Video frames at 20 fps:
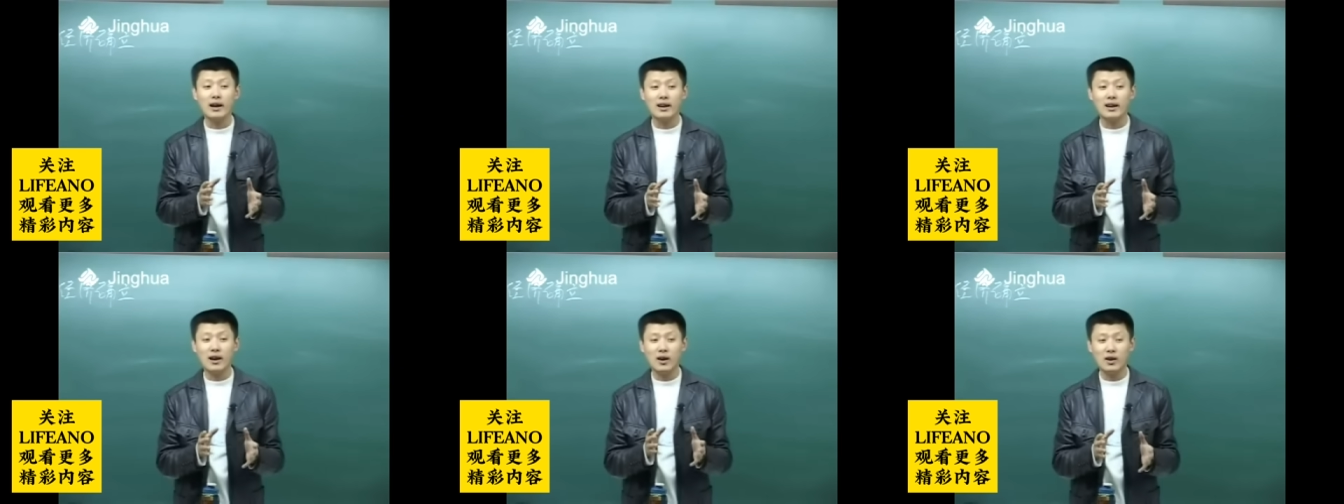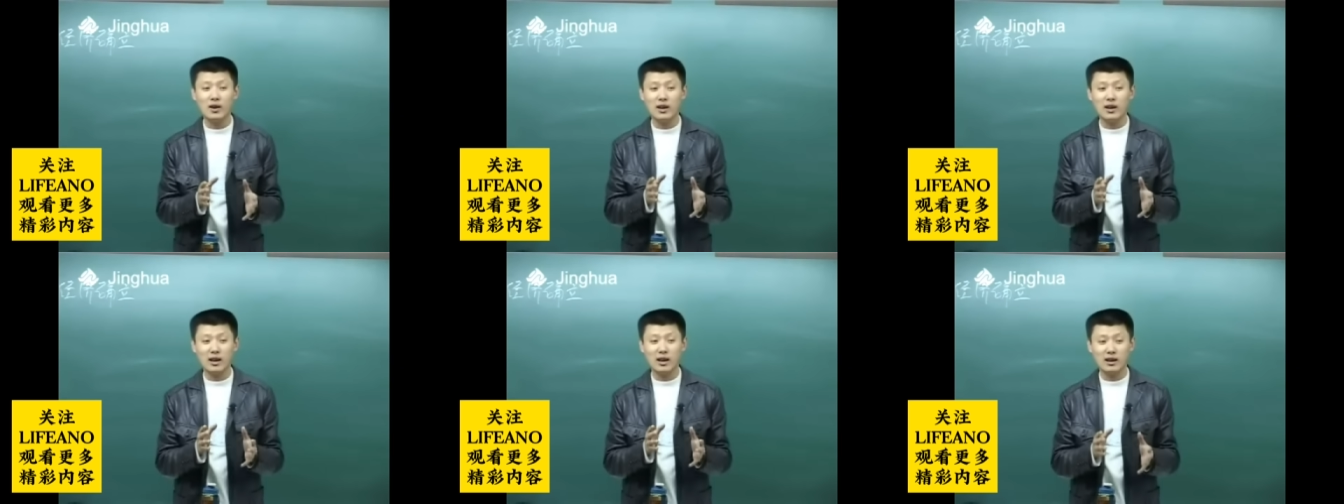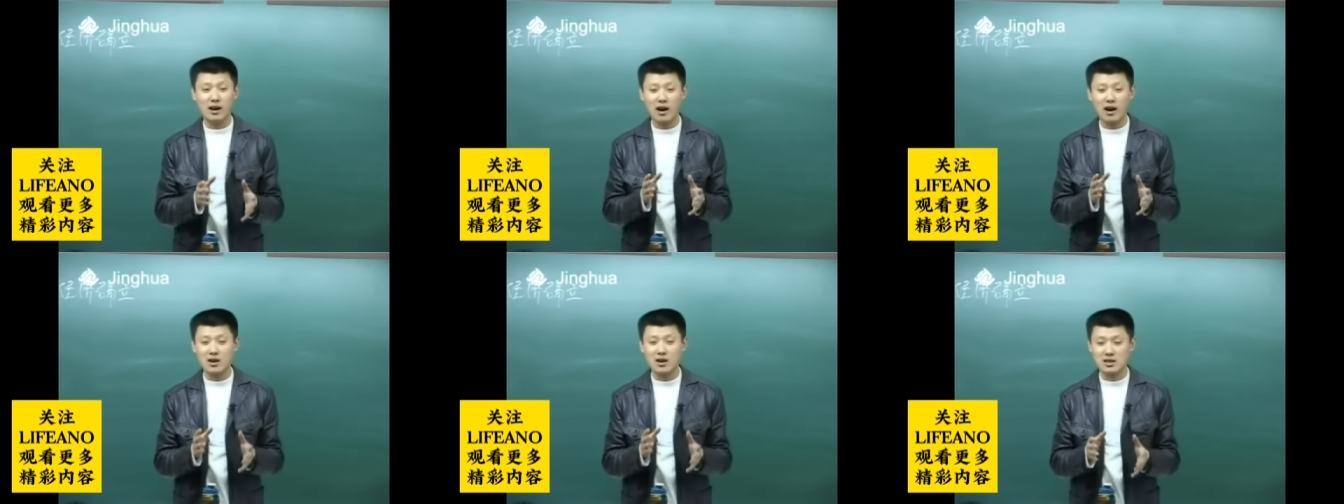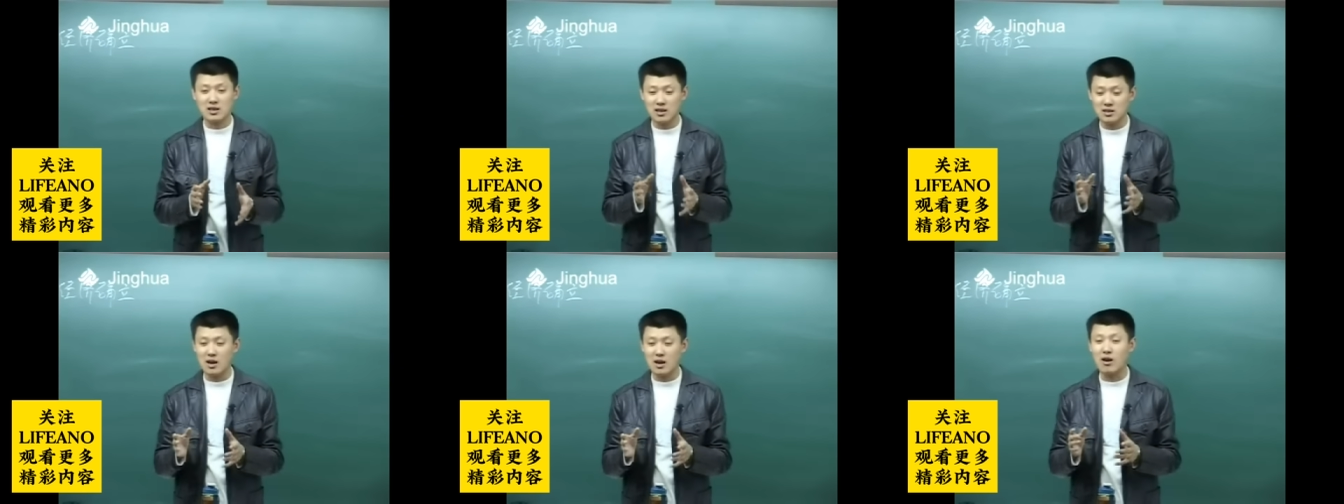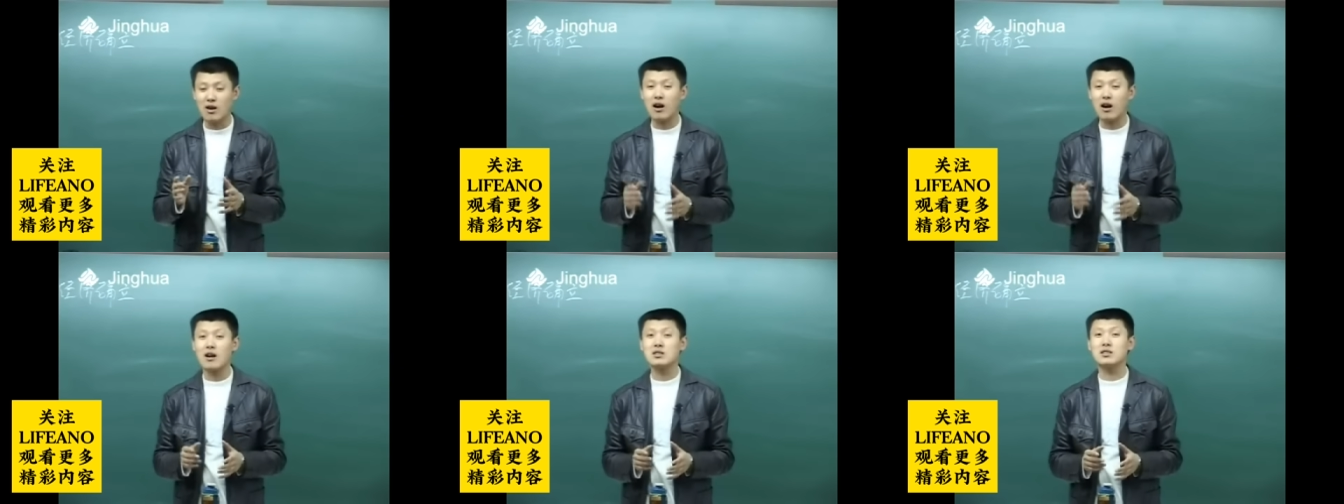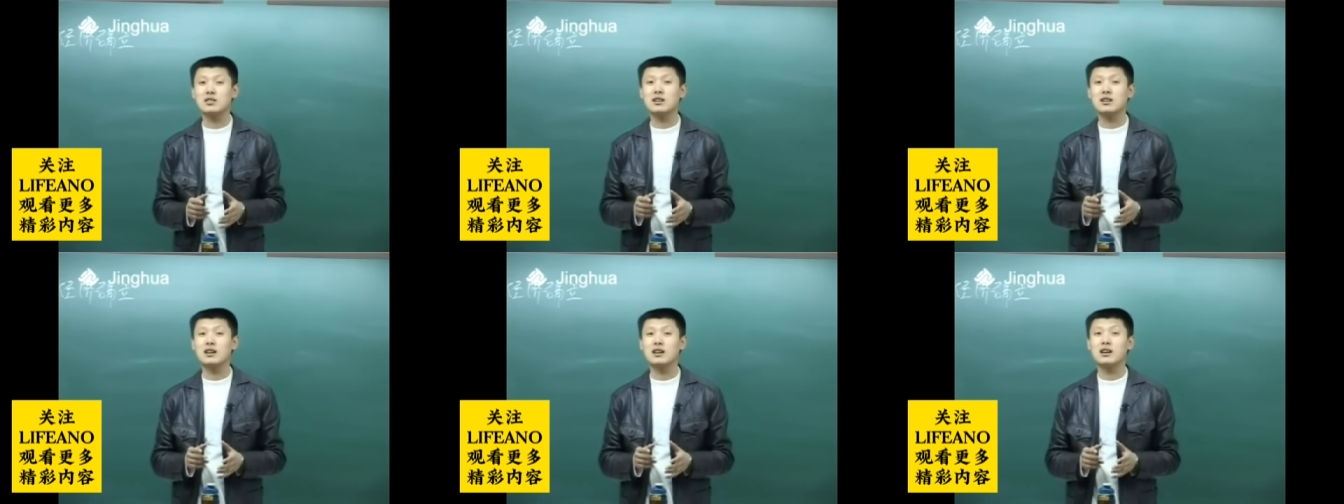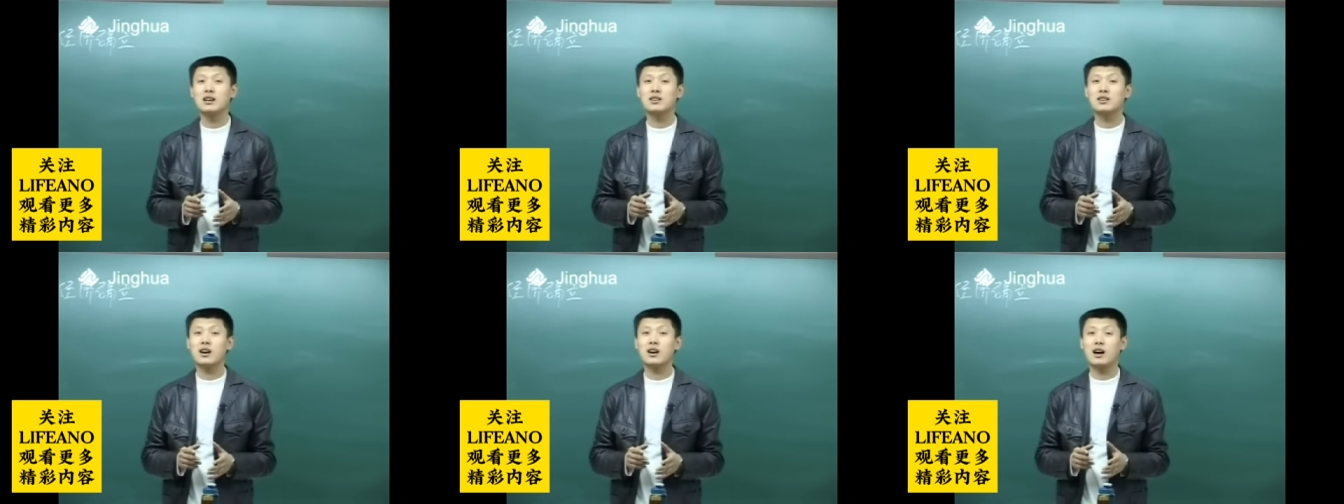然后这个二十的找二十的，
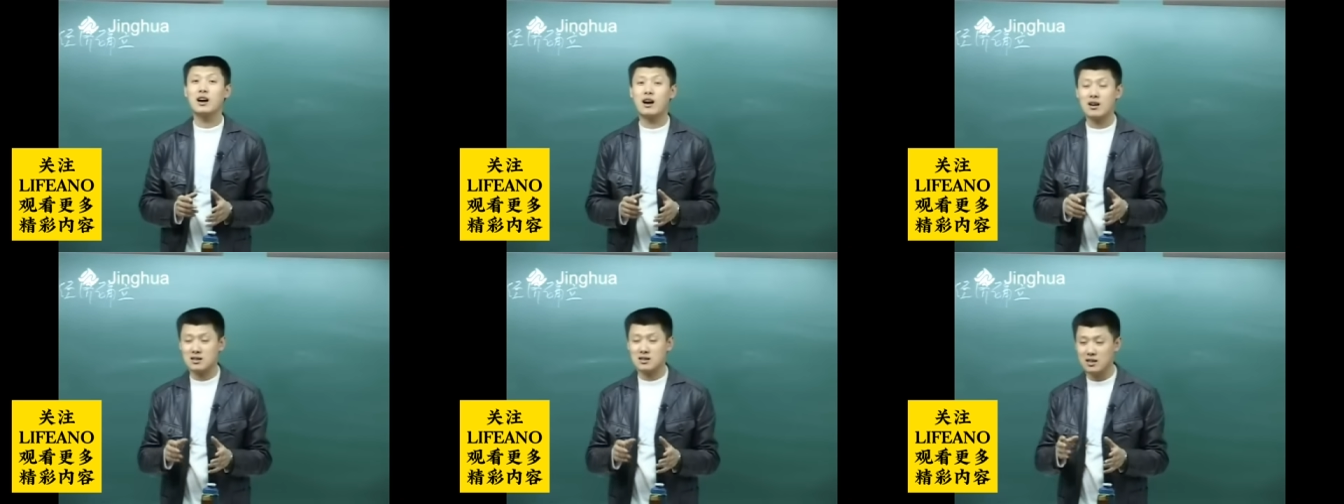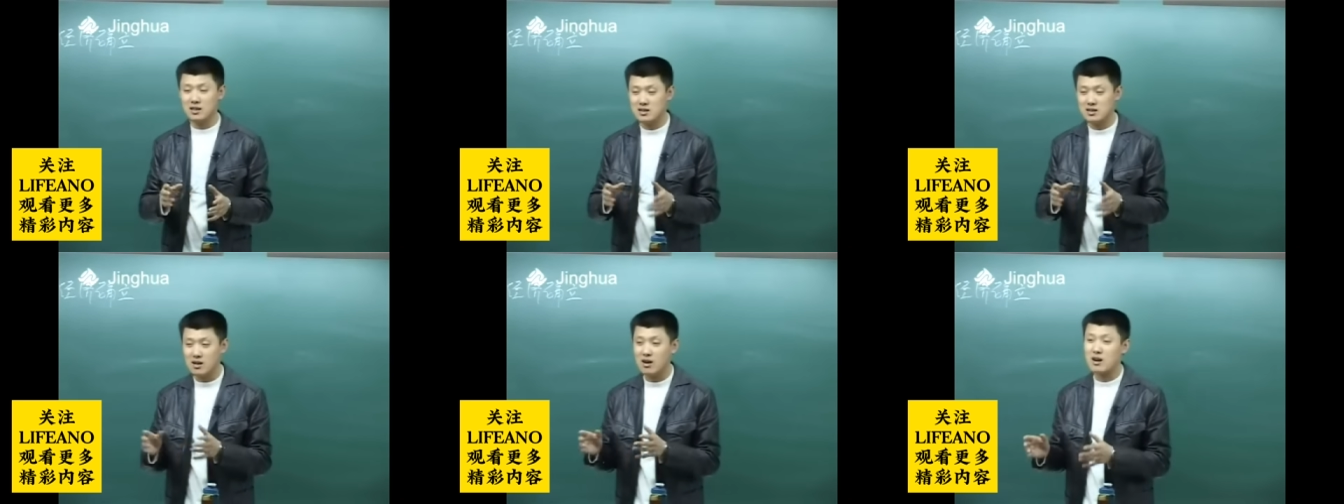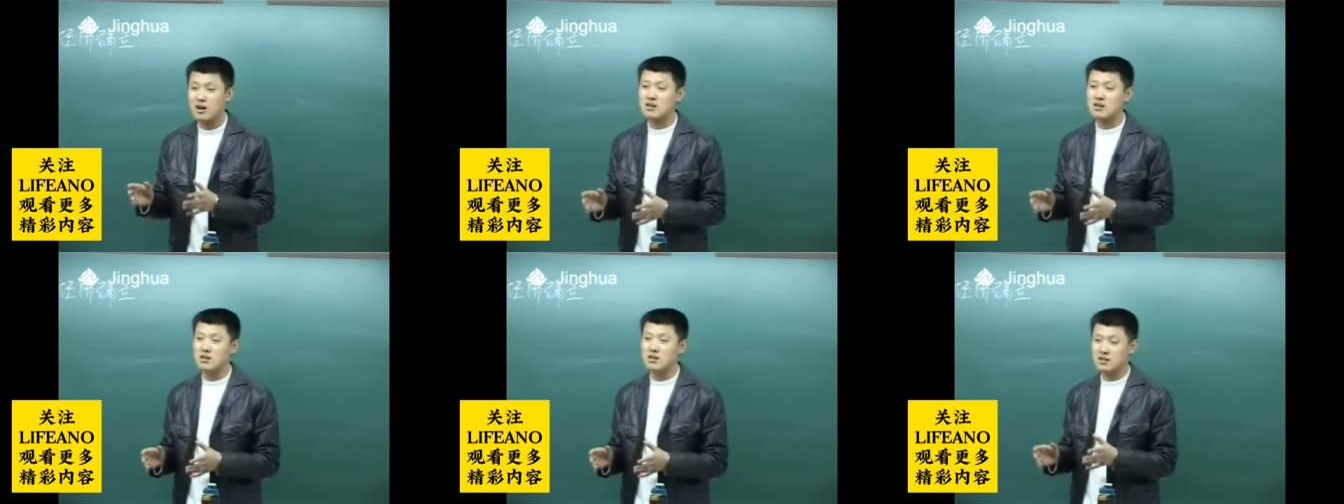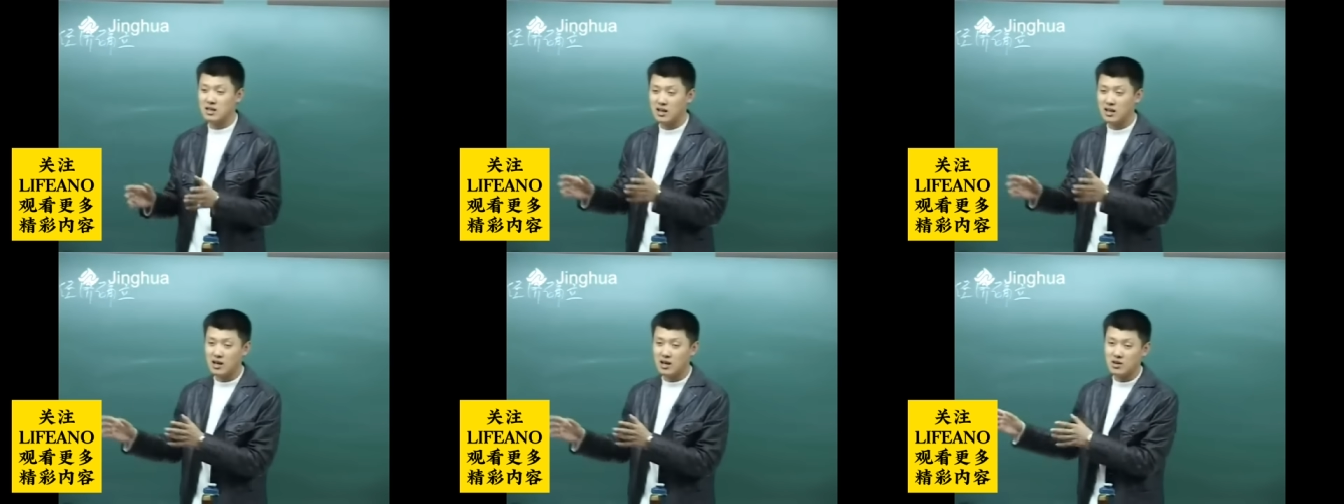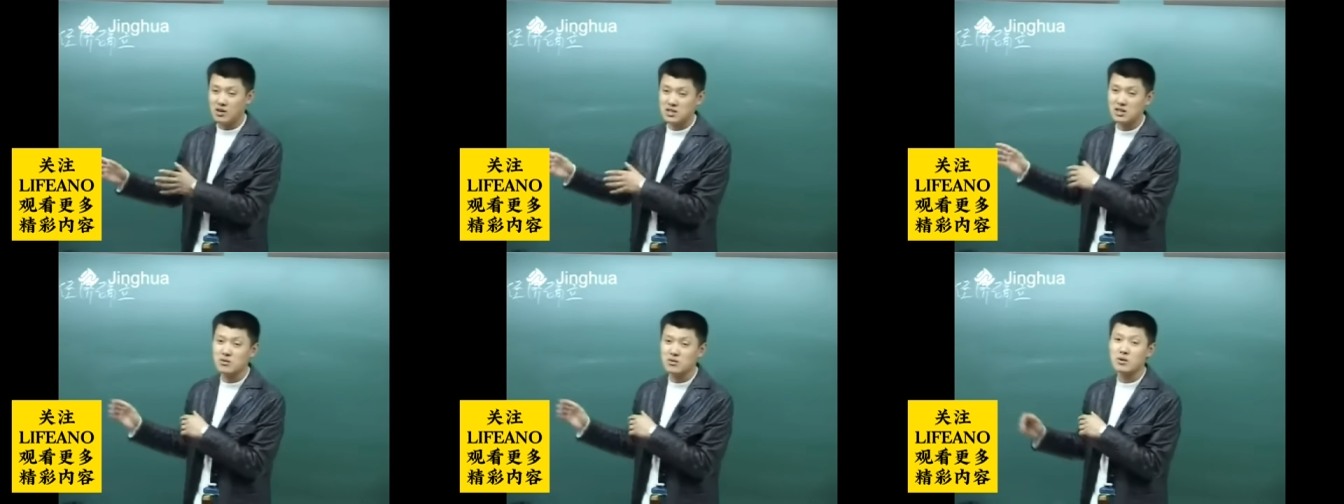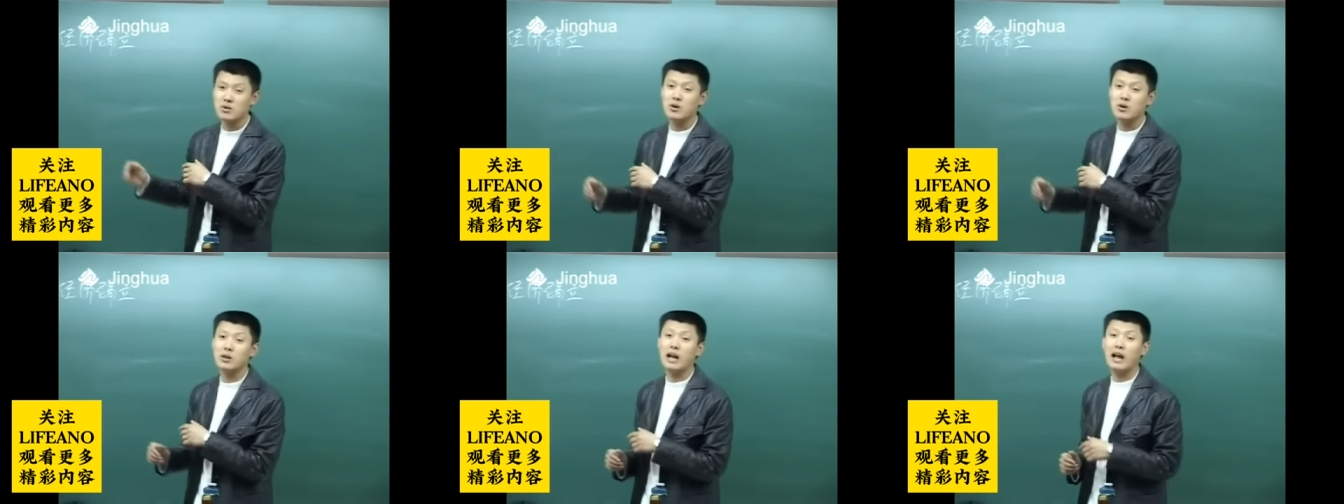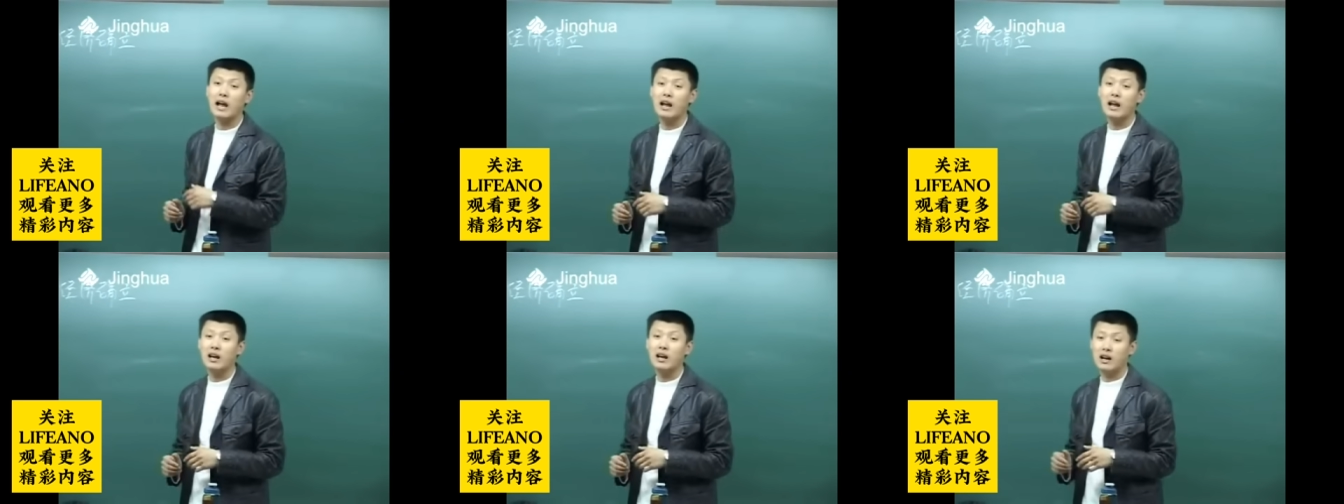是吧？二十的找二十的，将来好生育后代。